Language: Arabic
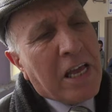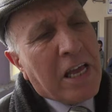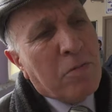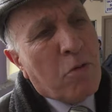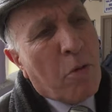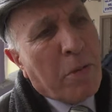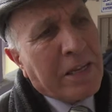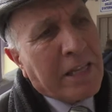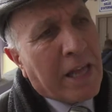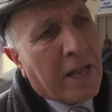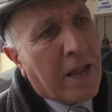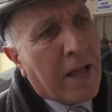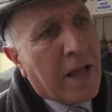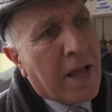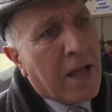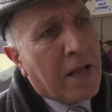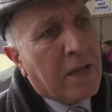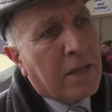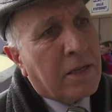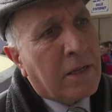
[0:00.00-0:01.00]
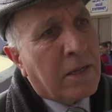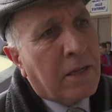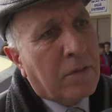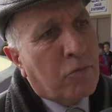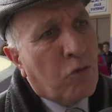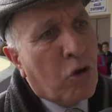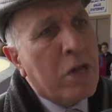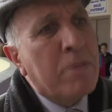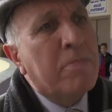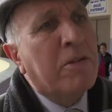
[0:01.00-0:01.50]
المبادرة آه،
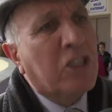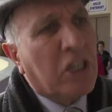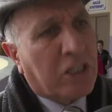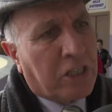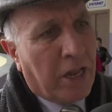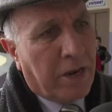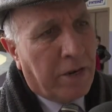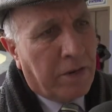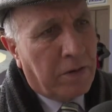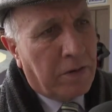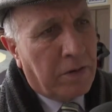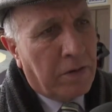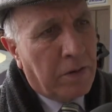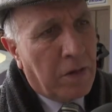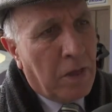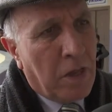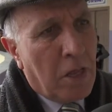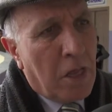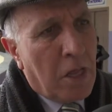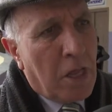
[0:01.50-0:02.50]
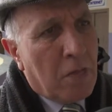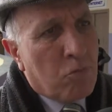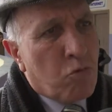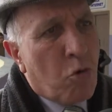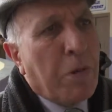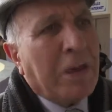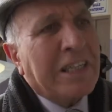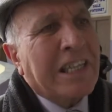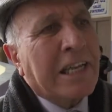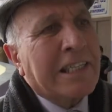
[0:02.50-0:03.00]
مهمة جدا
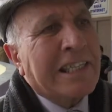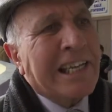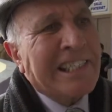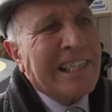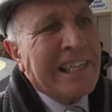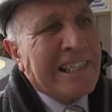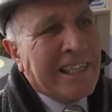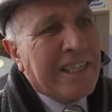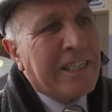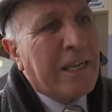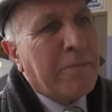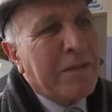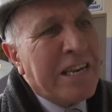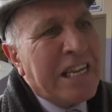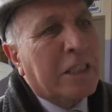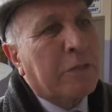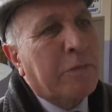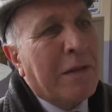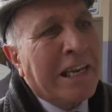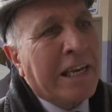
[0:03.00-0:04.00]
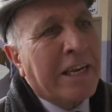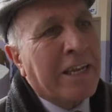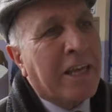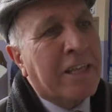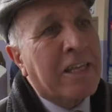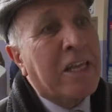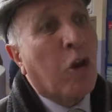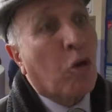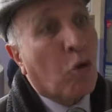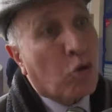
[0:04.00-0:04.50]
مبادرة تحسيسية بالنسبة
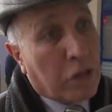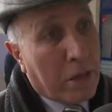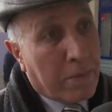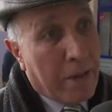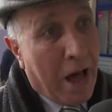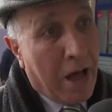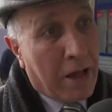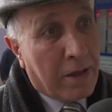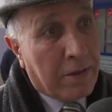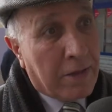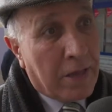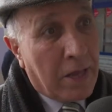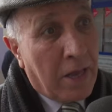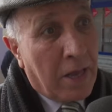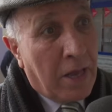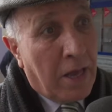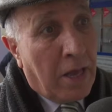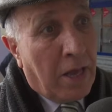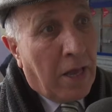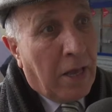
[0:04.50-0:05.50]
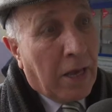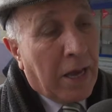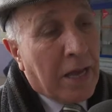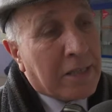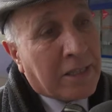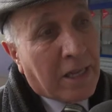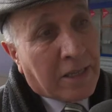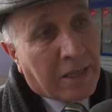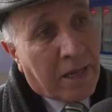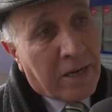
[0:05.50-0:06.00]
للرياضيين القدماء
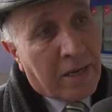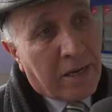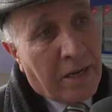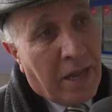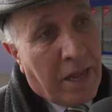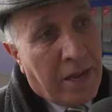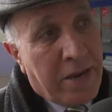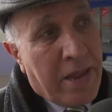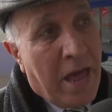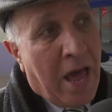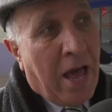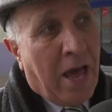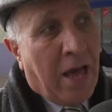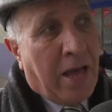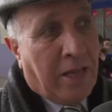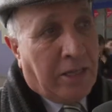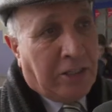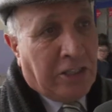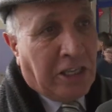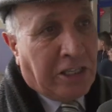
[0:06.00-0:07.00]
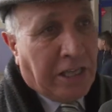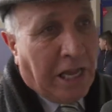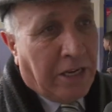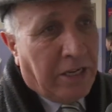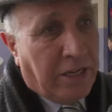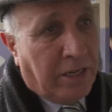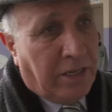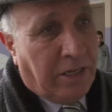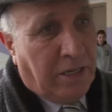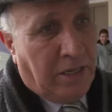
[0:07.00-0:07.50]
خاصة أن سيد
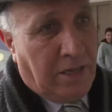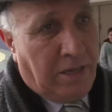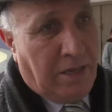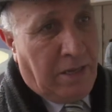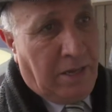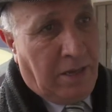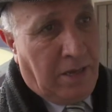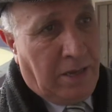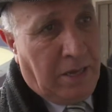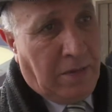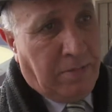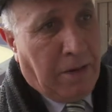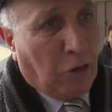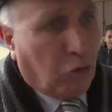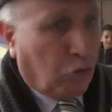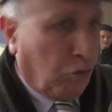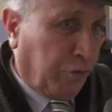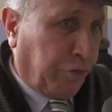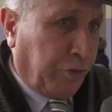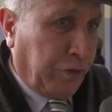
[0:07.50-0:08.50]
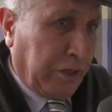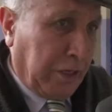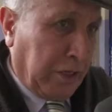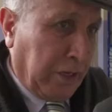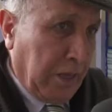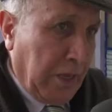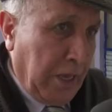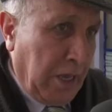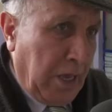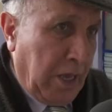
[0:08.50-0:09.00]
علي آه، معروف
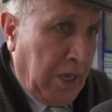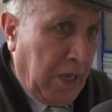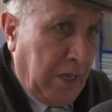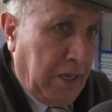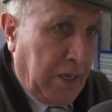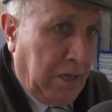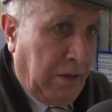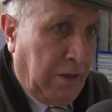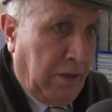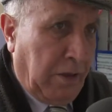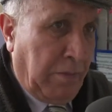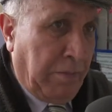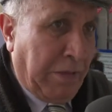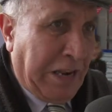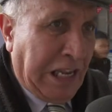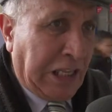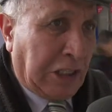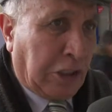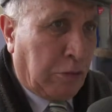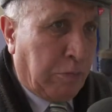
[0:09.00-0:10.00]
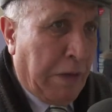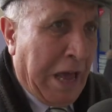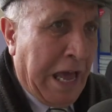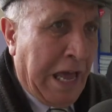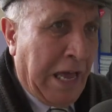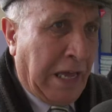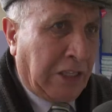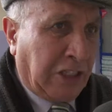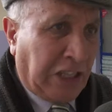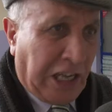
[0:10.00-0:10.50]
آه،
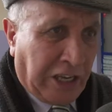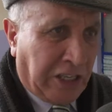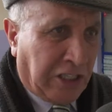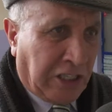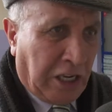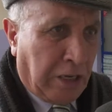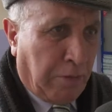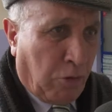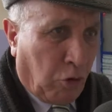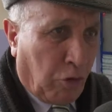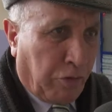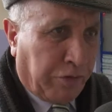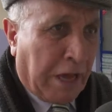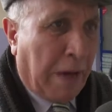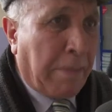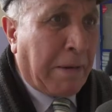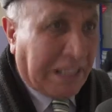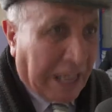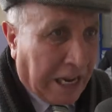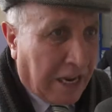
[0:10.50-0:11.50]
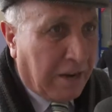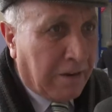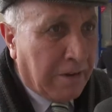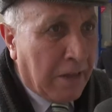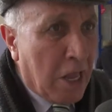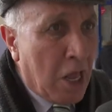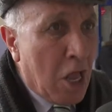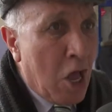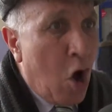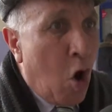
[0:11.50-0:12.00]
بالنسبة صخر سيد علي معروف كبطل
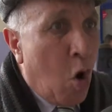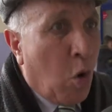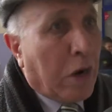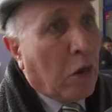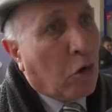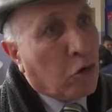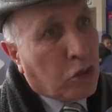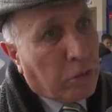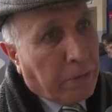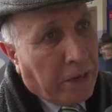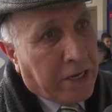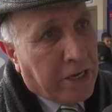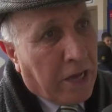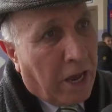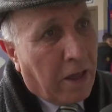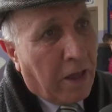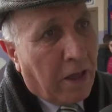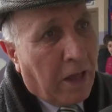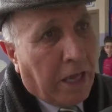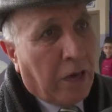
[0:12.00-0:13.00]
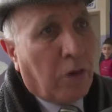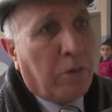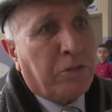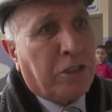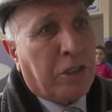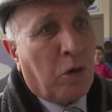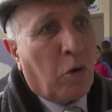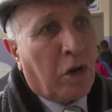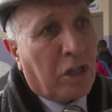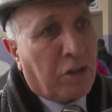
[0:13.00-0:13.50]
وله جمعية على
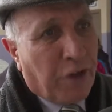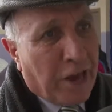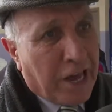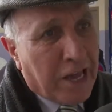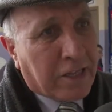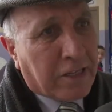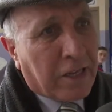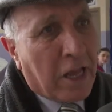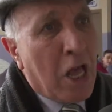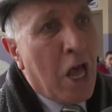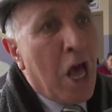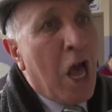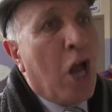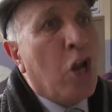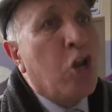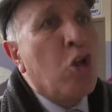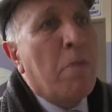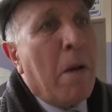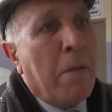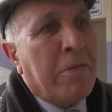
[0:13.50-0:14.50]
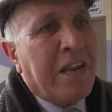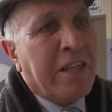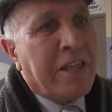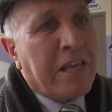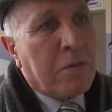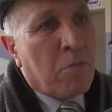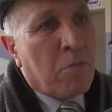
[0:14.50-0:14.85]
المستوى الفيت اليوم عمل هذه